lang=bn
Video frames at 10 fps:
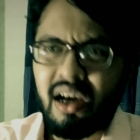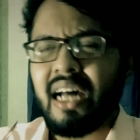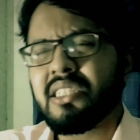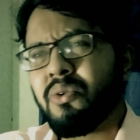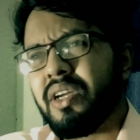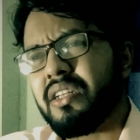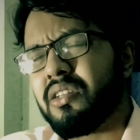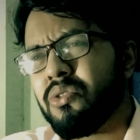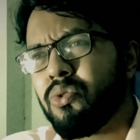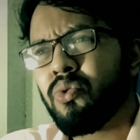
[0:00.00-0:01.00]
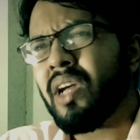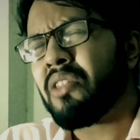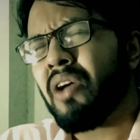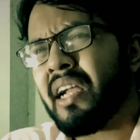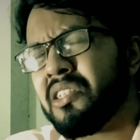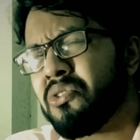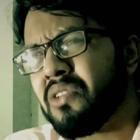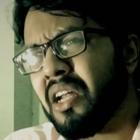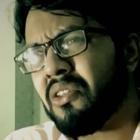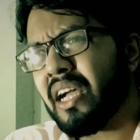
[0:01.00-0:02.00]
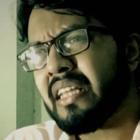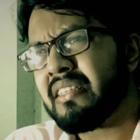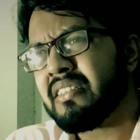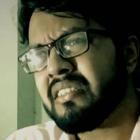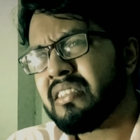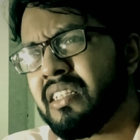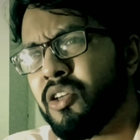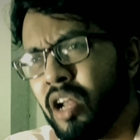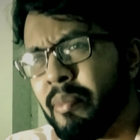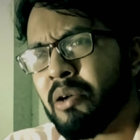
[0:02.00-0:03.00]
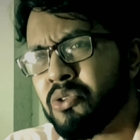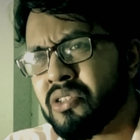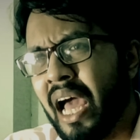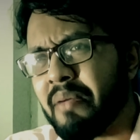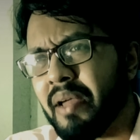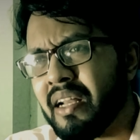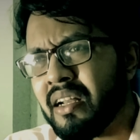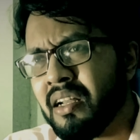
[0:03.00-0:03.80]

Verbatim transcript: আচ্ছা ওই তুই এত অ্যাটিচিউড কেন দেখাইতেছিস ইউ আর অ্যাবাউট টু ডাই ম্যান